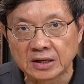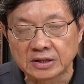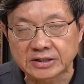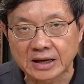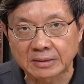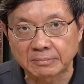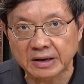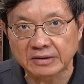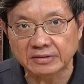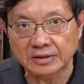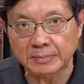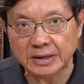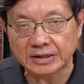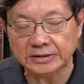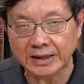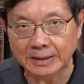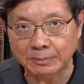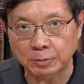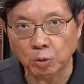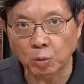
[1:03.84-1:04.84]
จะไม่สามารถ
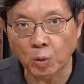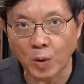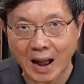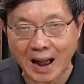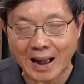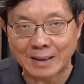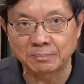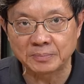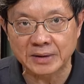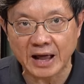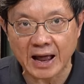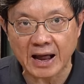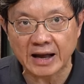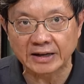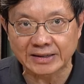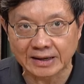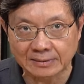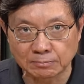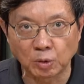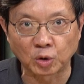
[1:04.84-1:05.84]
เก็บความได้
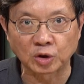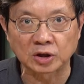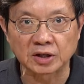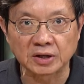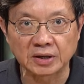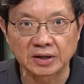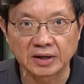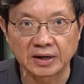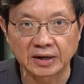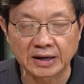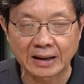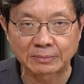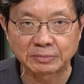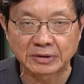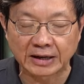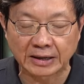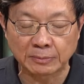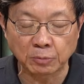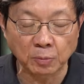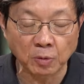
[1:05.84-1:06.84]
ทั้งหมดนะครับดัง
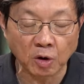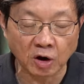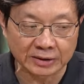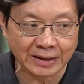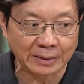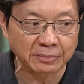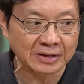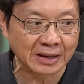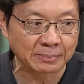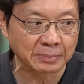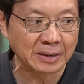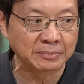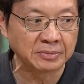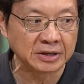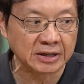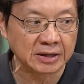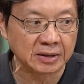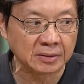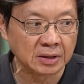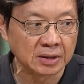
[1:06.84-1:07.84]
นั้นผมขอทับศัพท์คำนี้
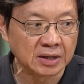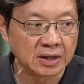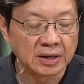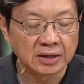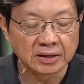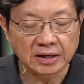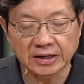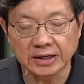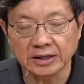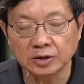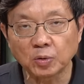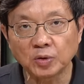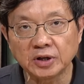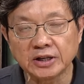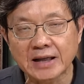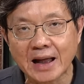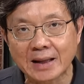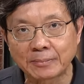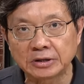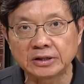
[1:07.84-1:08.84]
ทีนี้ตัวนิ
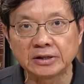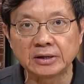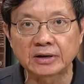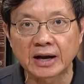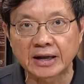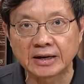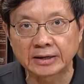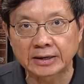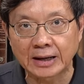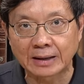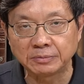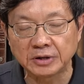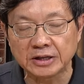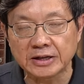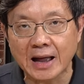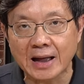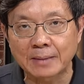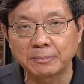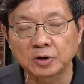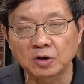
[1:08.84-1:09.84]
ยามมันคืออะไรนะครับนิ
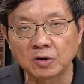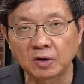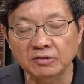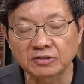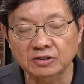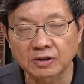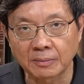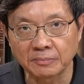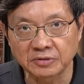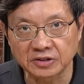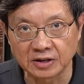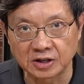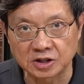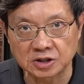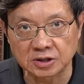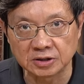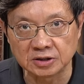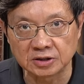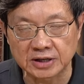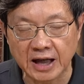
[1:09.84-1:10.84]
ยามของ storm s e a r c h
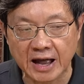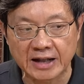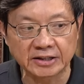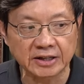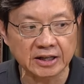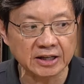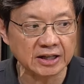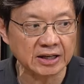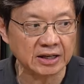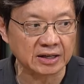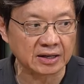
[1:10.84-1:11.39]
คือการที่